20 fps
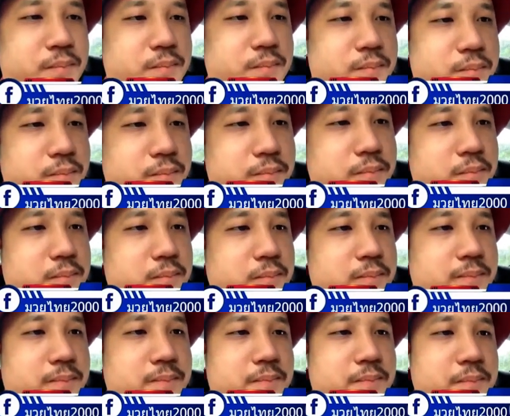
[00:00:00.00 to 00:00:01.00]
ยักจิ๋วสอ
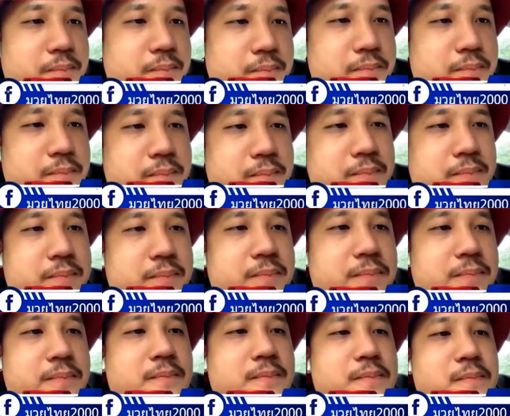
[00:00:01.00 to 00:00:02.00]
จอเล็กเมืองนนท์ร้อย
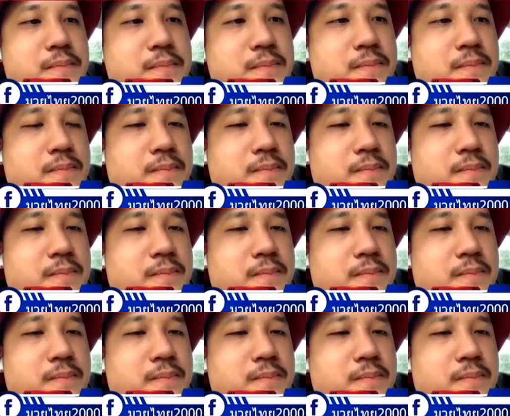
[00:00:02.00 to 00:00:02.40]
สิบแปด